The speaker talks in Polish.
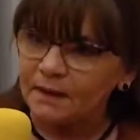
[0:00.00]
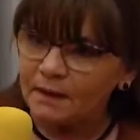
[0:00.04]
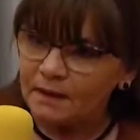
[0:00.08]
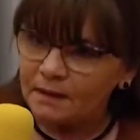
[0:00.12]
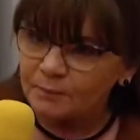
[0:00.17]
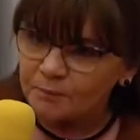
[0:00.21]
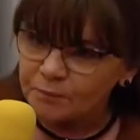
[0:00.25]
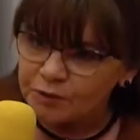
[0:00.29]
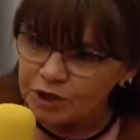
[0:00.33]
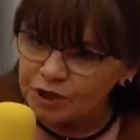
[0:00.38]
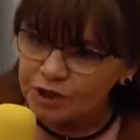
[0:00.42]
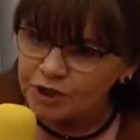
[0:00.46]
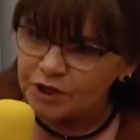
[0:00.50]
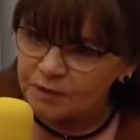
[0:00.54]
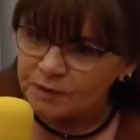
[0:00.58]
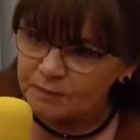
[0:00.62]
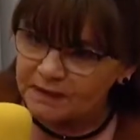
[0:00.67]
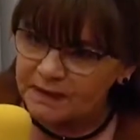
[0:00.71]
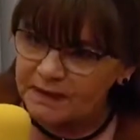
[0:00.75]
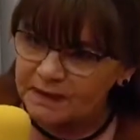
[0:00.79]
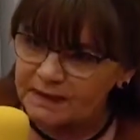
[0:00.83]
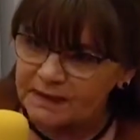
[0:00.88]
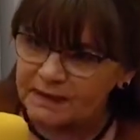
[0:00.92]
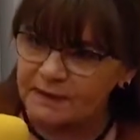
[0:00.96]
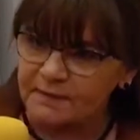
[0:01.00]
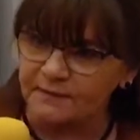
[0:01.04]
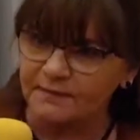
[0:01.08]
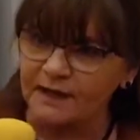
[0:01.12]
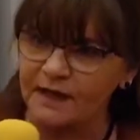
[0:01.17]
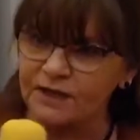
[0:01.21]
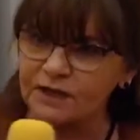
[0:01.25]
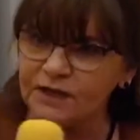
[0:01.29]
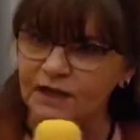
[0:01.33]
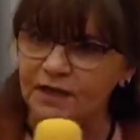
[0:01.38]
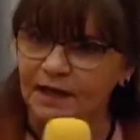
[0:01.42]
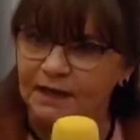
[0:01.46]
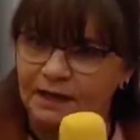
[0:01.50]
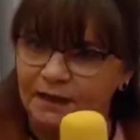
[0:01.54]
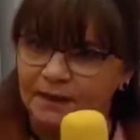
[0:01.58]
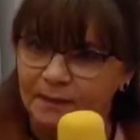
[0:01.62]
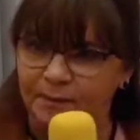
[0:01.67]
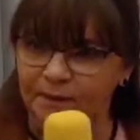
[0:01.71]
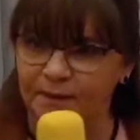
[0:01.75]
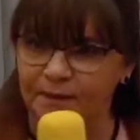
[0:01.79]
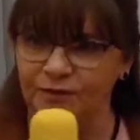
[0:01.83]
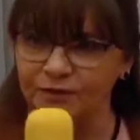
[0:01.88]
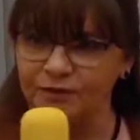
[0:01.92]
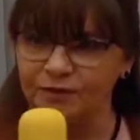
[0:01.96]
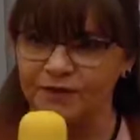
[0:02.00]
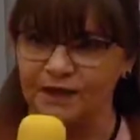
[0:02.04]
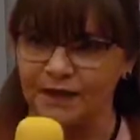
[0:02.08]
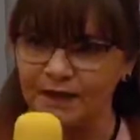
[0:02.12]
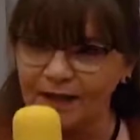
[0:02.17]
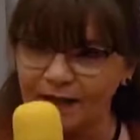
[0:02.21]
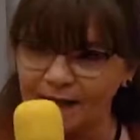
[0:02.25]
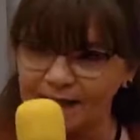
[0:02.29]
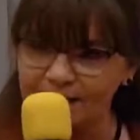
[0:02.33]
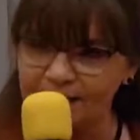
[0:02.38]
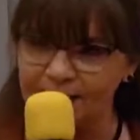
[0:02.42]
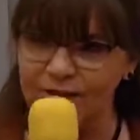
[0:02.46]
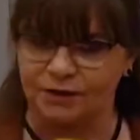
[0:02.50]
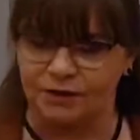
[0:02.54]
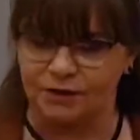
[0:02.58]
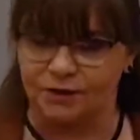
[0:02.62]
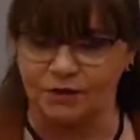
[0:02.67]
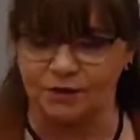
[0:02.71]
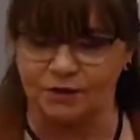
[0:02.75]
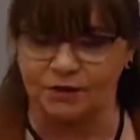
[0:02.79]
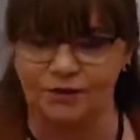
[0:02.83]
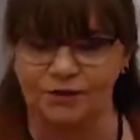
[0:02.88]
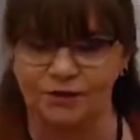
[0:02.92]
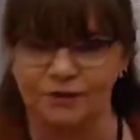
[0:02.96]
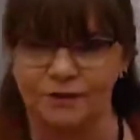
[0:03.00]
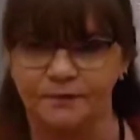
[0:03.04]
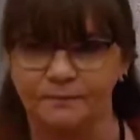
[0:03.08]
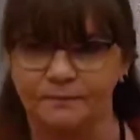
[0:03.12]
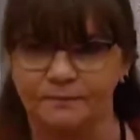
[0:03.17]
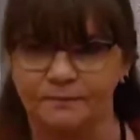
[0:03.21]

przy czym jest ważna gibkość, elastyczność?